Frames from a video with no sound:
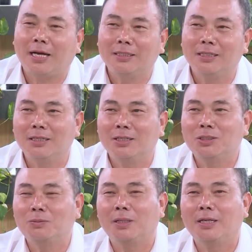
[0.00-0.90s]
Anh thì
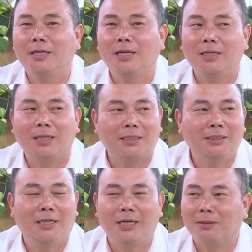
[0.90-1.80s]
nói chung là đến đây thì
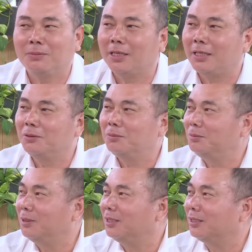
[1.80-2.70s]
anh nhìn em thì anh
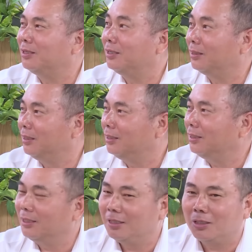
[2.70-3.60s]
cũng
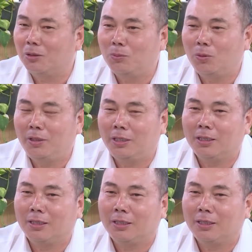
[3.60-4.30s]
cũng muốn